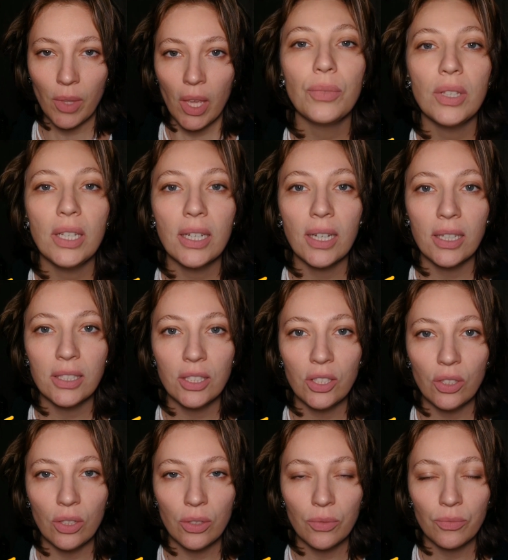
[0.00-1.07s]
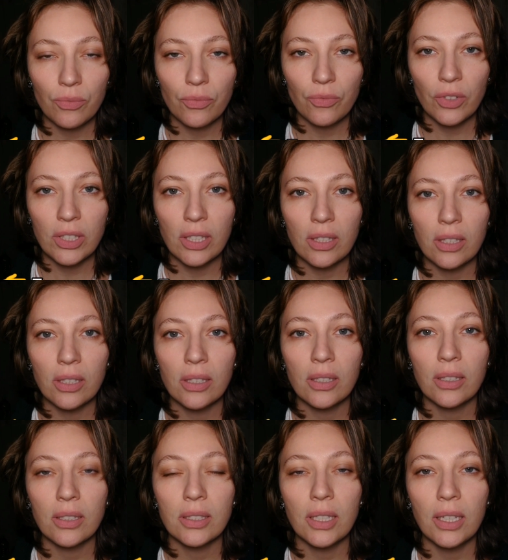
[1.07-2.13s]
переходите в этот
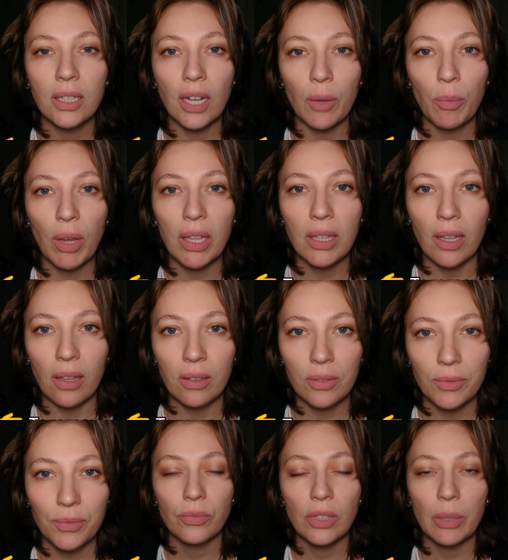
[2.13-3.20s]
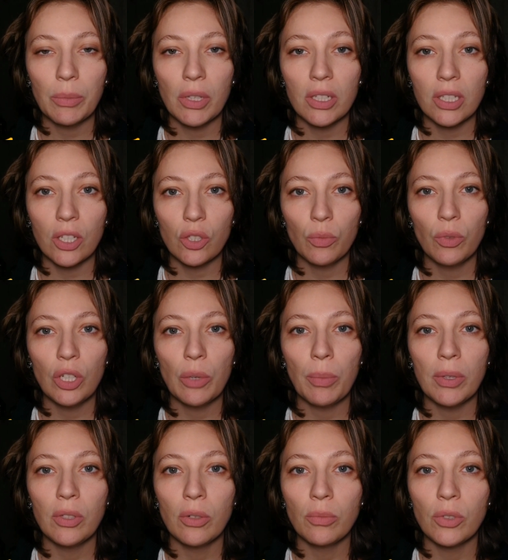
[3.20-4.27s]
телеграм-канал. Там я расскажу более
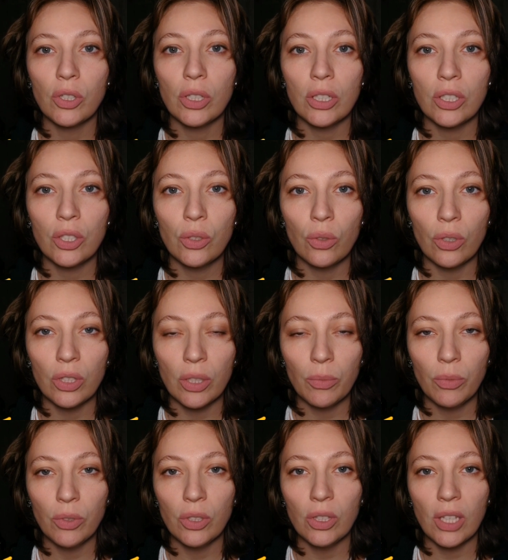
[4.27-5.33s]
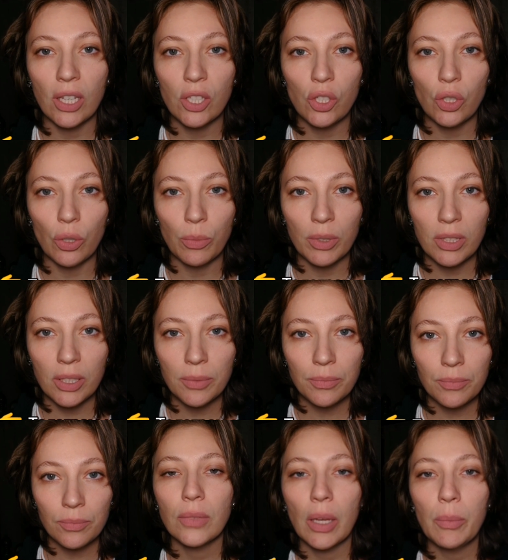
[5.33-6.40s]
подробно, что это будет и о чем это.
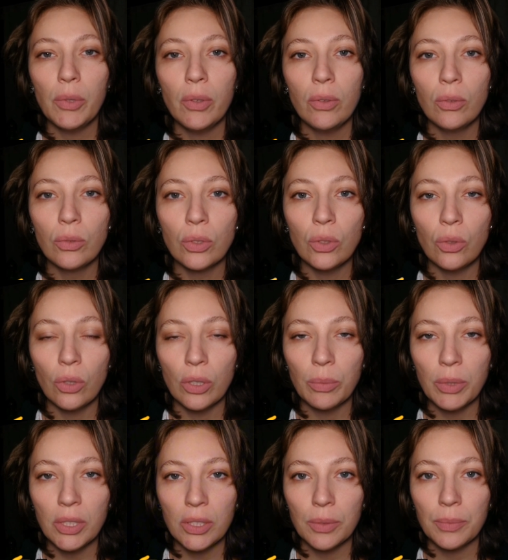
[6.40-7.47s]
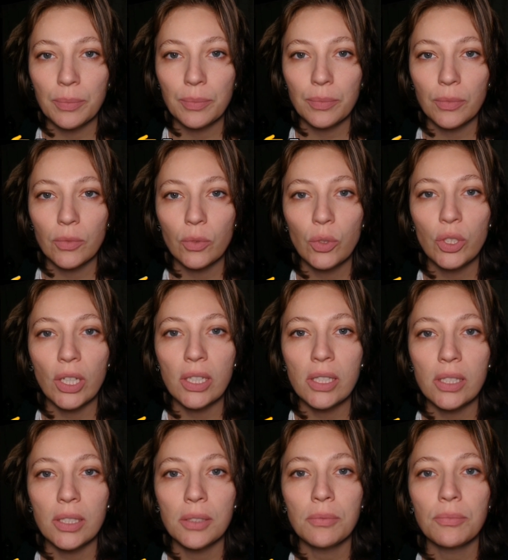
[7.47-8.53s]
Объявлю стоимость
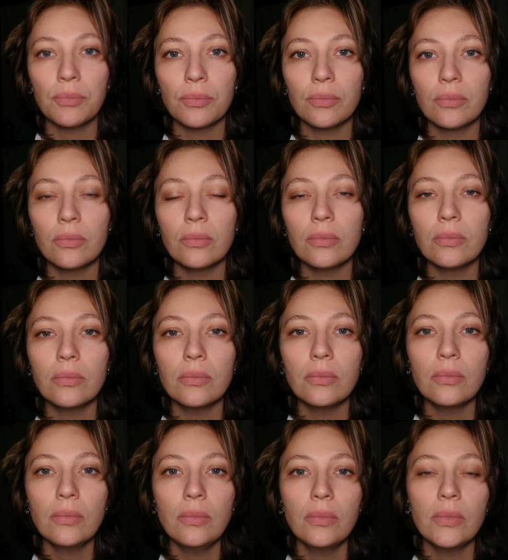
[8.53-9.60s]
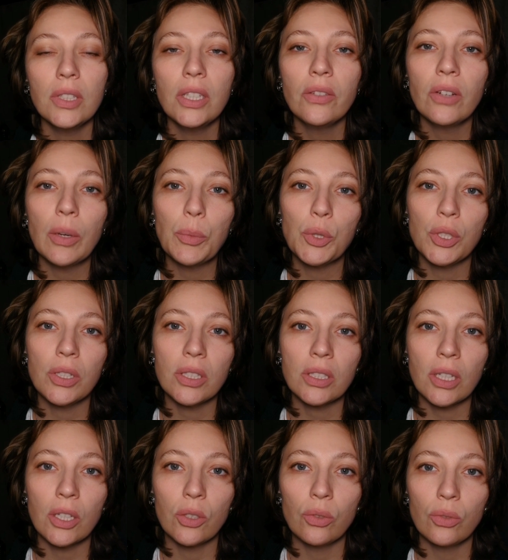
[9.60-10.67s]
участия. И вообще
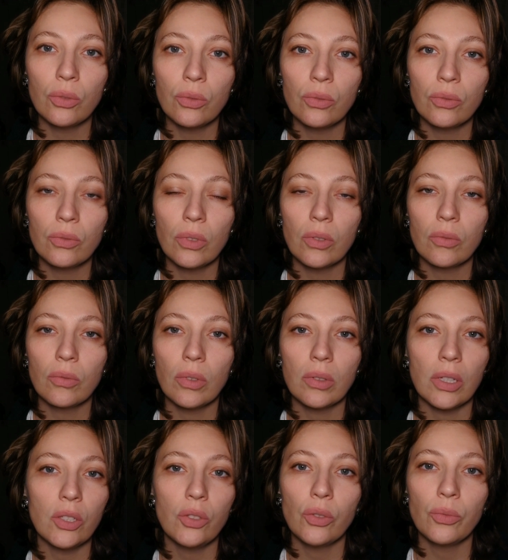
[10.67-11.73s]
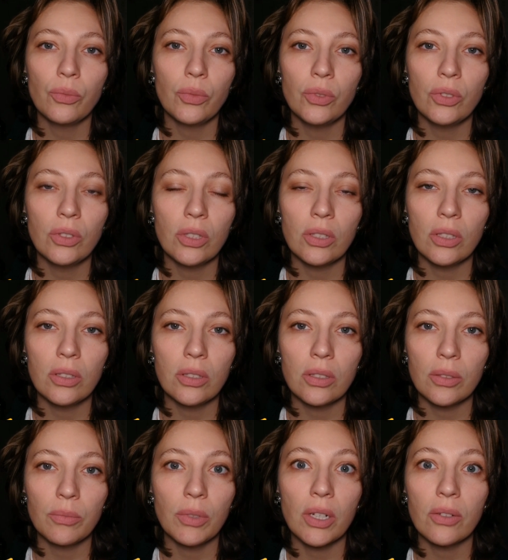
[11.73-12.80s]
расскажу, о чем будет этот
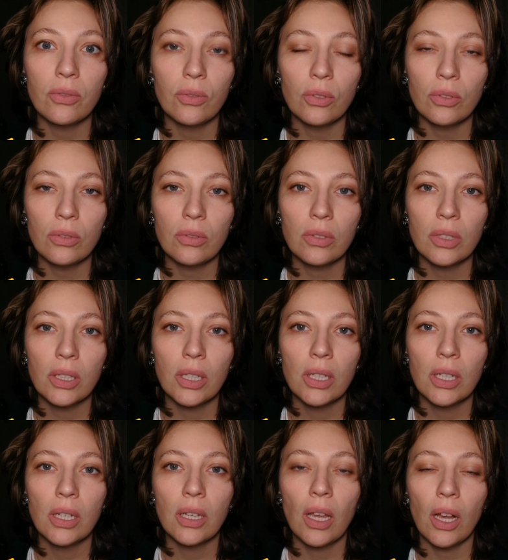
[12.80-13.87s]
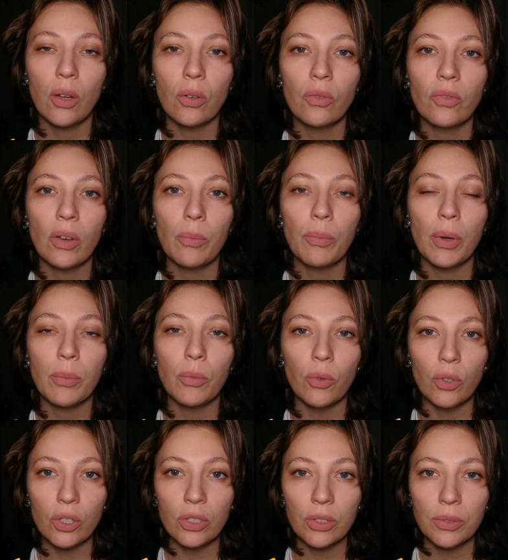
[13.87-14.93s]
марафон, как он вам
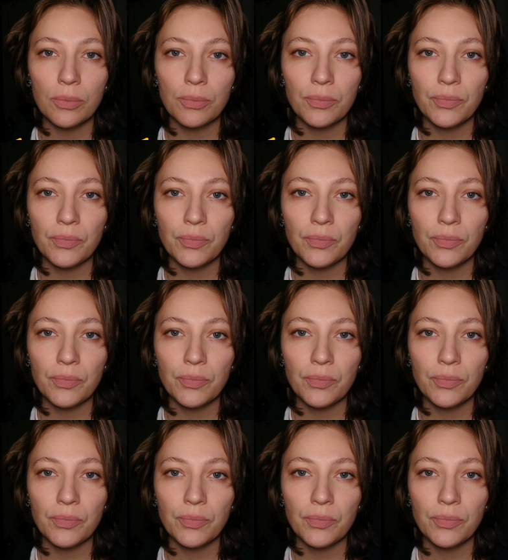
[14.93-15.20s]
поможет.